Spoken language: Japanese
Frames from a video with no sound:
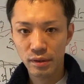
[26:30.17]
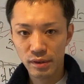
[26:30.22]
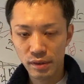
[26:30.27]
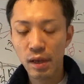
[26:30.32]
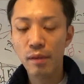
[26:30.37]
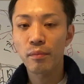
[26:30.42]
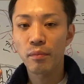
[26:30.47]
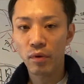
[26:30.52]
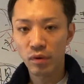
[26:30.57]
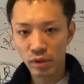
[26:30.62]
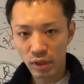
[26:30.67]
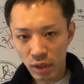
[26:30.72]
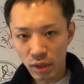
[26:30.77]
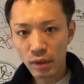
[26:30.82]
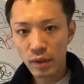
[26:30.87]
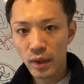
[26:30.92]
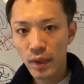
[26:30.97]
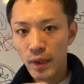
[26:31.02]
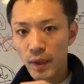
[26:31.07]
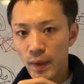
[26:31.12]
1000本ね
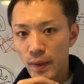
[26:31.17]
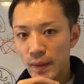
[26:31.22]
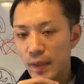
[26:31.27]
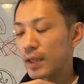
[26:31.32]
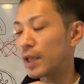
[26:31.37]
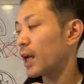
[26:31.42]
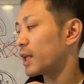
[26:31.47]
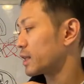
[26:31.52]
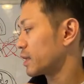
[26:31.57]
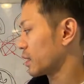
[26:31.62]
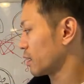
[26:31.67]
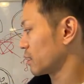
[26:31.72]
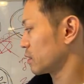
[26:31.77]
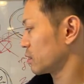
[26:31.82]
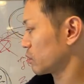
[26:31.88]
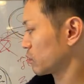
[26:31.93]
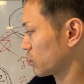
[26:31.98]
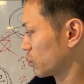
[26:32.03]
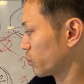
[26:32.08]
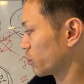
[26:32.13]
でなんでかっ
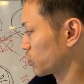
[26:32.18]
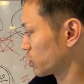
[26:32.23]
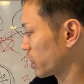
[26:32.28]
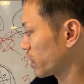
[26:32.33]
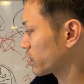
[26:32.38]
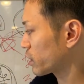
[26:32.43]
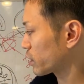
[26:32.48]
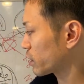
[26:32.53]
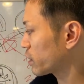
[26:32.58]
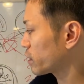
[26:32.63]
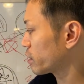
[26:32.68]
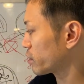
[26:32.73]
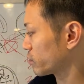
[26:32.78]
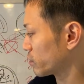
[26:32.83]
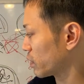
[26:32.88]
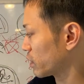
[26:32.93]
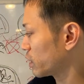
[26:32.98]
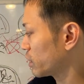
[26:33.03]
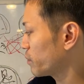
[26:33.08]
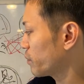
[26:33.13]
ていうともうデータ出てるん
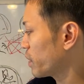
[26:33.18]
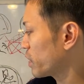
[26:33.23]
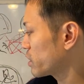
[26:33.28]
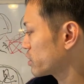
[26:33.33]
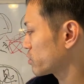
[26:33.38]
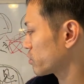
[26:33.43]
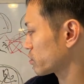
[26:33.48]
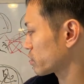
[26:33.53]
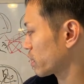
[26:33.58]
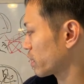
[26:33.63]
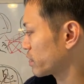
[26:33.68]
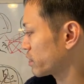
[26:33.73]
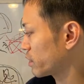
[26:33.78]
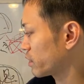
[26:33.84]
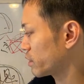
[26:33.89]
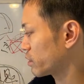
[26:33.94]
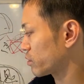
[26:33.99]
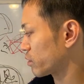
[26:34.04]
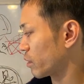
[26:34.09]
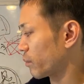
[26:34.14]
で2倍以上再生
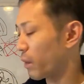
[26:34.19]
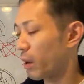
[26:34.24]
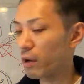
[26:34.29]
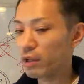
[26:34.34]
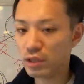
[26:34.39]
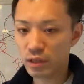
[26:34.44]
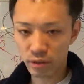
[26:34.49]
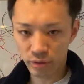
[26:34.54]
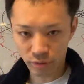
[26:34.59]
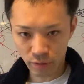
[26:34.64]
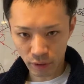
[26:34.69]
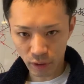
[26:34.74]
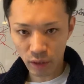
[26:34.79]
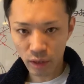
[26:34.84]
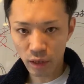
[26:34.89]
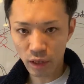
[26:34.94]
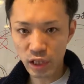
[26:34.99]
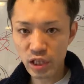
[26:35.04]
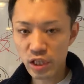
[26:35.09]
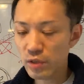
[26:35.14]
リストが回ってるんで
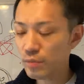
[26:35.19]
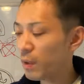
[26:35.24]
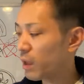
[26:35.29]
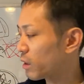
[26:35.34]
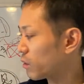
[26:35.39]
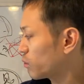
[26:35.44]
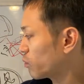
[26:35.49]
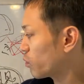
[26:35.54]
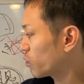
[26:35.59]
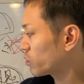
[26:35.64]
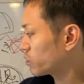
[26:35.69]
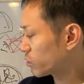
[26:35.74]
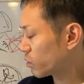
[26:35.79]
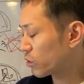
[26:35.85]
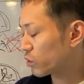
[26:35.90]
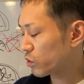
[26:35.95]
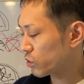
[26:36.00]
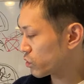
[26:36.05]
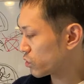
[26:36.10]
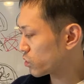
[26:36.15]
一番僕の
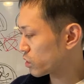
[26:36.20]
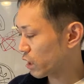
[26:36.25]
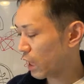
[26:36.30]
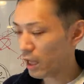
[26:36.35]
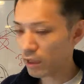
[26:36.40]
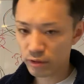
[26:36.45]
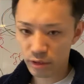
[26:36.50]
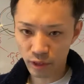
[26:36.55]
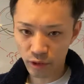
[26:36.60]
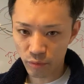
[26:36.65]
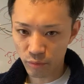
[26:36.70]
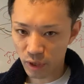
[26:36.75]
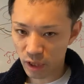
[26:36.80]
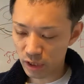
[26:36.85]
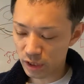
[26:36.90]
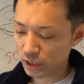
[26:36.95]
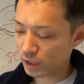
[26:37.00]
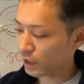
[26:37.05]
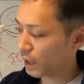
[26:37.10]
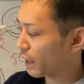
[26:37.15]
R34
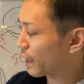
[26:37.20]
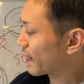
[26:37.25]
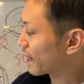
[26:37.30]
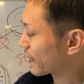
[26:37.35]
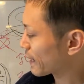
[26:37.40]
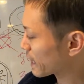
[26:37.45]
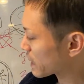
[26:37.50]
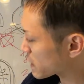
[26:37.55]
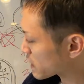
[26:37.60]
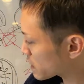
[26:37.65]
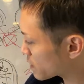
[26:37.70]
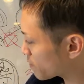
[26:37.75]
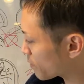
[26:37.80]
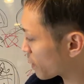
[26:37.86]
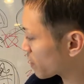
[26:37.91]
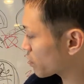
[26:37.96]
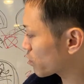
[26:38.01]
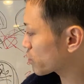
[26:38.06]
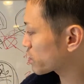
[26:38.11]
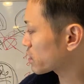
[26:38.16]
マガジンで一
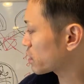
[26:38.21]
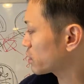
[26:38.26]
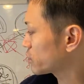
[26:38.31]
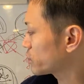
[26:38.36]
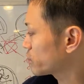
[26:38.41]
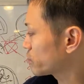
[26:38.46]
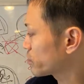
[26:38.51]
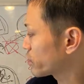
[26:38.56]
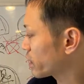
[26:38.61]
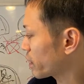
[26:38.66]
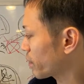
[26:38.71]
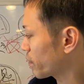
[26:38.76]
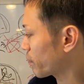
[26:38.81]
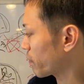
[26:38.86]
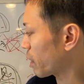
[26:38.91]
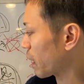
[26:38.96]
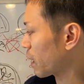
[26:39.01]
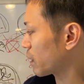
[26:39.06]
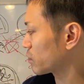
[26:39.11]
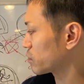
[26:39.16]
番吉谷流儀が
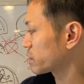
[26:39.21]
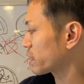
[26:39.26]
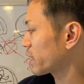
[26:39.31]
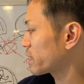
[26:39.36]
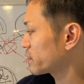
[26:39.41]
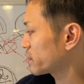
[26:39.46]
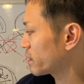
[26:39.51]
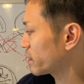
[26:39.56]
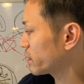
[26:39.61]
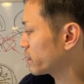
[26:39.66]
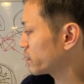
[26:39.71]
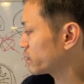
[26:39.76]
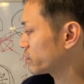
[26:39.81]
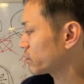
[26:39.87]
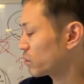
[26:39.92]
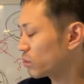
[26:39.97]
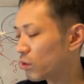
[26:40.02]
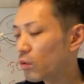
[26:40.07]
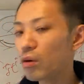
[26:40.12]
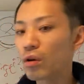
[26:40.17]
あの再生
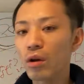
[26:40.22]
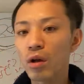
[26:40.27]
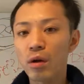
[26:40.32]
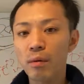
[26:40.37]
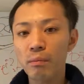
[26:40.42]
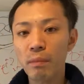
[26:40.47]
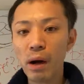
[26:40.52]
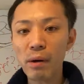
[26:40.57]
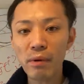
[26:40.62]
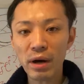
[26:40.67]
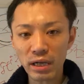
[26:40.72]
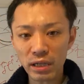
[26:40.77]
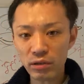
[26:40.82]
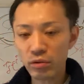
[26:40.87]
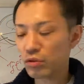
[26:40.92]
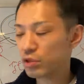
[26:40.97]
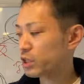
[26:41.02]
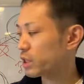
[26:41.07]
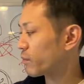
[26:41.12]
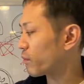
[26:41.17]
リストの周り
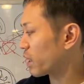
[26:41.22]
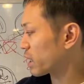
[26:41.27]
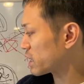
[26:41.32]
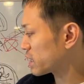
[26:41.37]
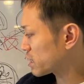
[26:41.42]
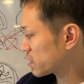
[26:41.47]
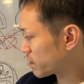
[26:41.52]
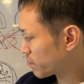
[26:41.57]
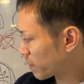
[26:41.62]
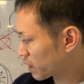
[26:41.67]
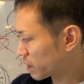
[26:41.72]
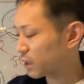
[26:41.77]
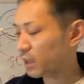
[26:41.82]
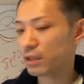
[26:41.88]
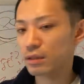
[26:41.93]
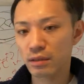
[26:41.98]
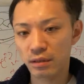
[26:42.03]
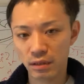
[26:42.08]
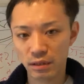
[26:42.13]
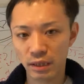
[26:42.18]
としては一番
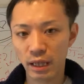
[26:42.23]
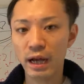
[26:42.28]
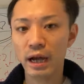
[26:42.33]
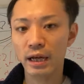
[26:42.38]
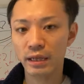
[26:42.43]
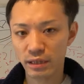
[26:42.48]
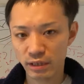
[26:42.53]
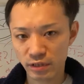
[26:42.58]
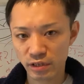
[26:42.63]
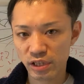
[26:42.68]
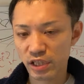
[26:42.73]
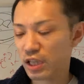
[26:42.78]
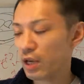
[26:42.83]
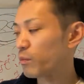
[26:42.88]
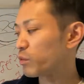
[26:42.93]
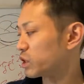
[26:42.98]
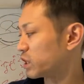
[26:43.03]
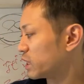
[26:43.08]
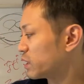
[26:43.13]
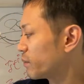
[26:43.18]
高いですしか
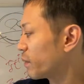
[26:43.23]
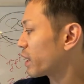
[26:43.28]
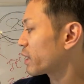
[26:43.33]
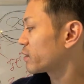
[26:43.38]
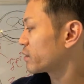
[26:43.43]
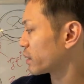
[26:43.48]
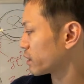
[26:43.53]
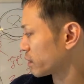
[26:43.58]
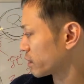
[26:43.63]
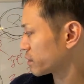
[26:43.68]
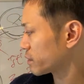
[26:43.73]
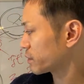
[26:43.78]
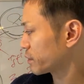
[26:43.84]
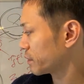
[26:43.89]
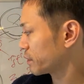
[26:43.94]
も2倍ぐらいです